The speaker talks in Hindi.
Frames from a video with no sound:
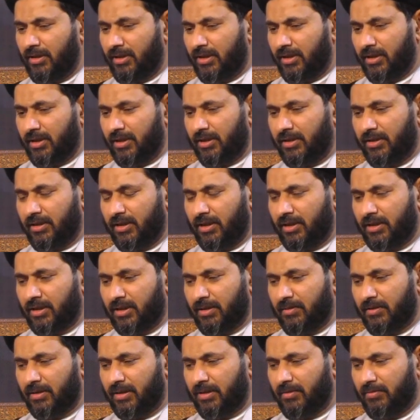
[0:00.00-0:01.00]
लेकिन एहतियात
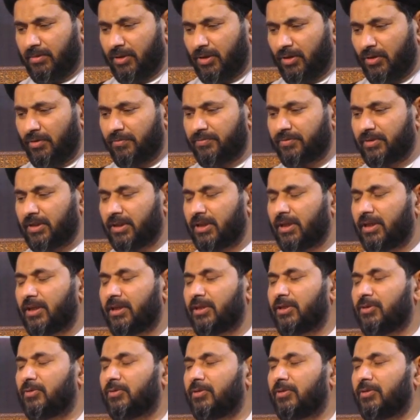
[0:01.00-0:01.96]
का मतलब खौफजदा नहीं